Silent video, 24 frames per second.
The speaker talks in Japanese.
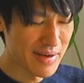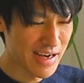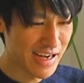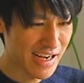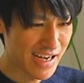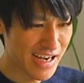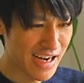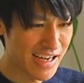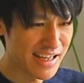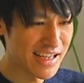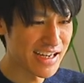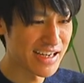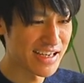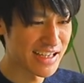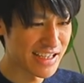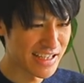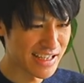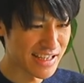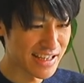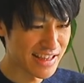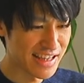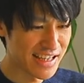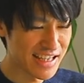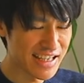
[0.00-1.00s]
まあ、かな
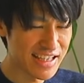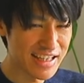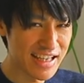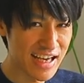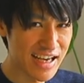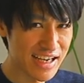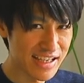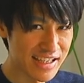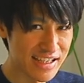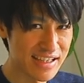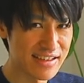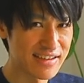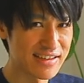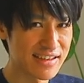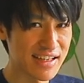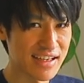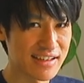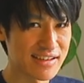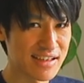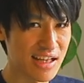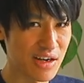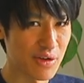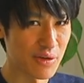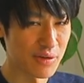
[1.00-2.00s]
りチーターキス
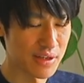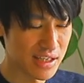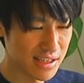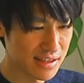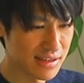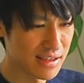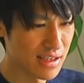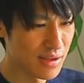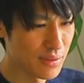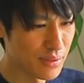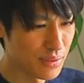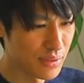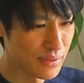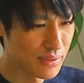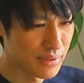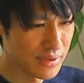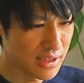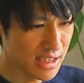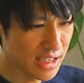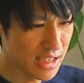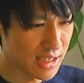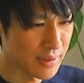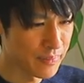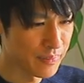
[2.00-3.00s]
なんだろうなっていう
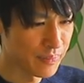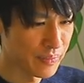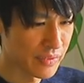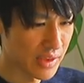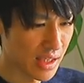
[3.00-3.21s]
風に、